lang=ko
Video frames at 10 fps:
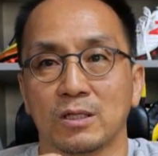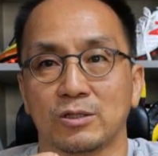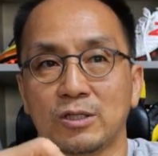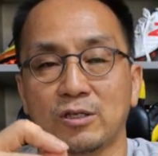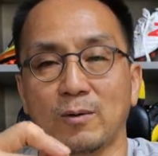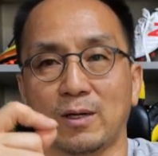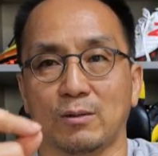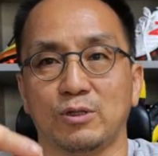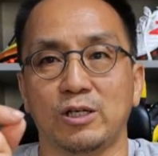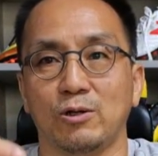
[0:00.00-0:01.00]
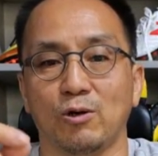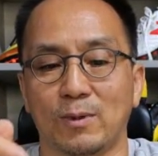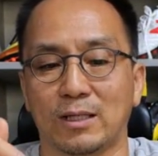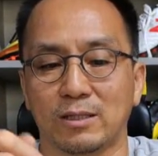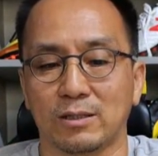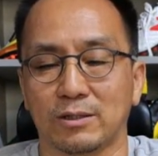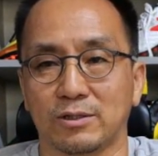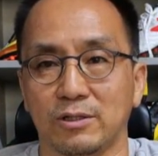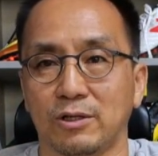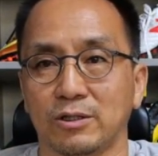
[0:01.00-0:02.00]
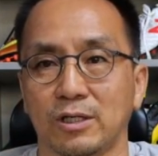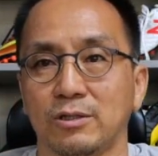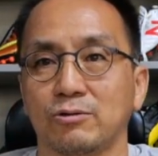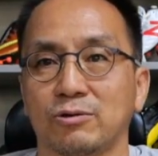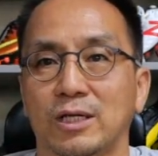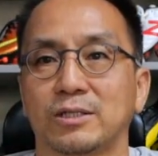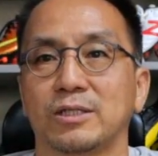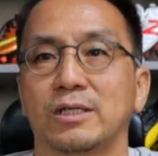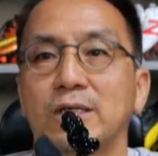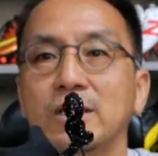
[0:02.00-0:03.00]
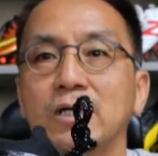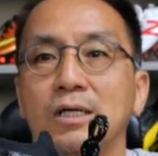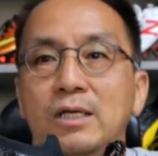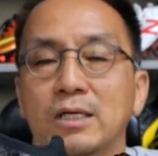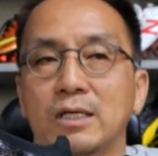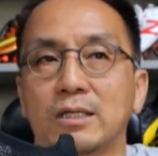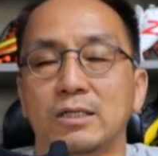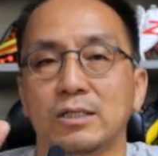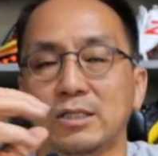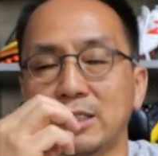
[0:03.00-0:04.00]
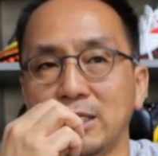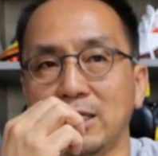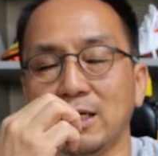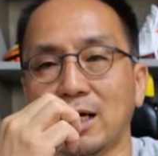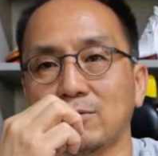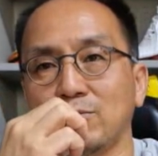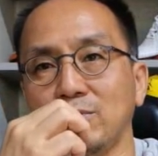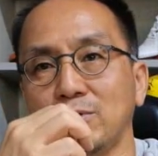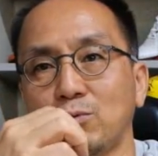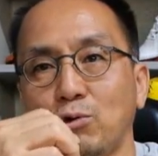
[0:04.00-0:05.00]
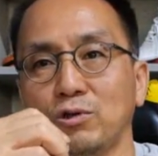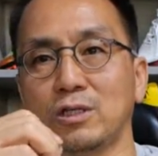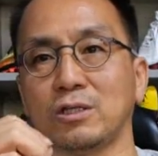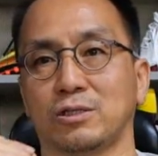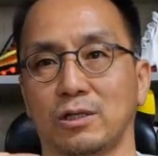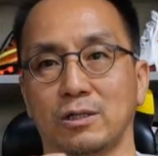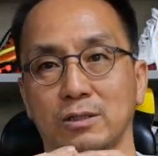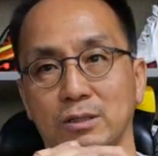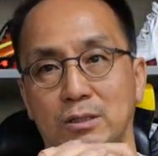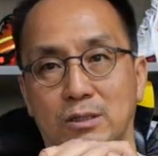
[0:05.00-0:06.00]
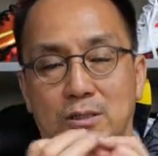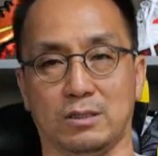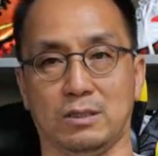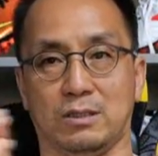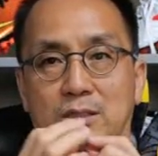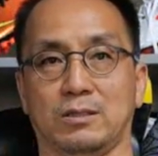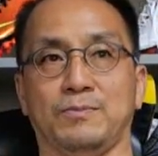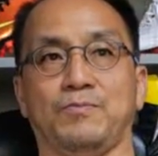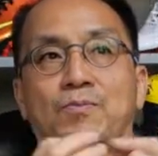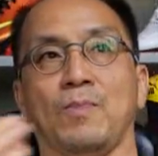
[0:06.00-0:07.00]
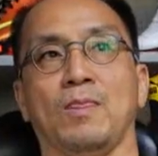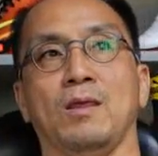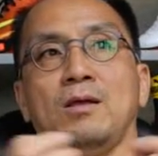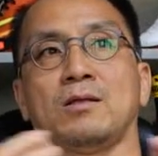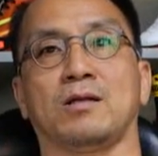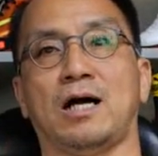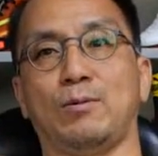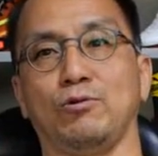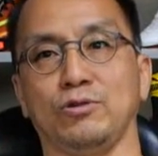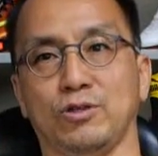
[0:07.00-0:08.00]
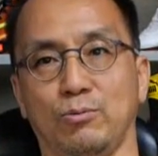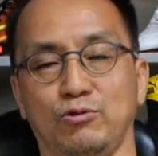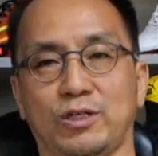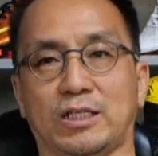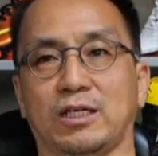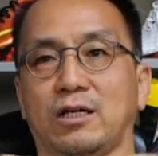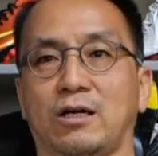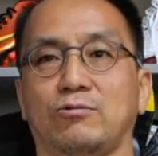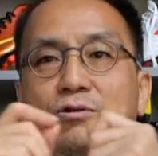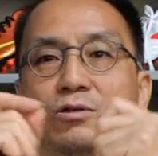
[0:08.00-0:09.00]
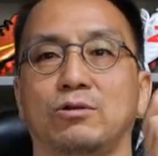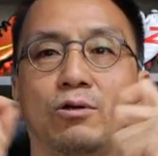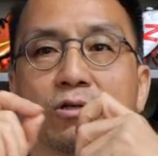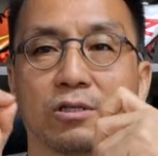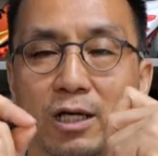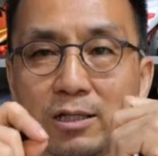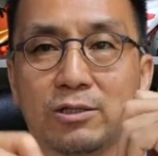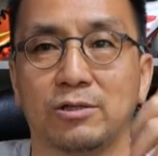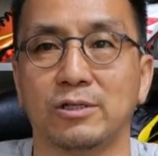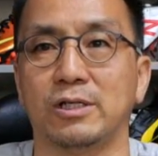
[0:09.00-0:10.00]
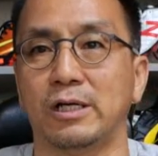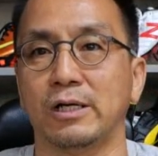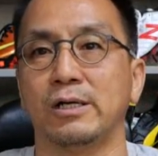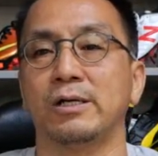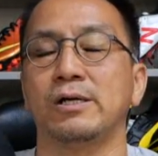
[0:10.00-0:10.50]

쉽게 말하면 실로 만들어서 여기에 넣고 나서 그 실이 갖고 있는 고유의 특성, 즉 그 카본 섬유 자체가 갖고 있는 어떤 탄성을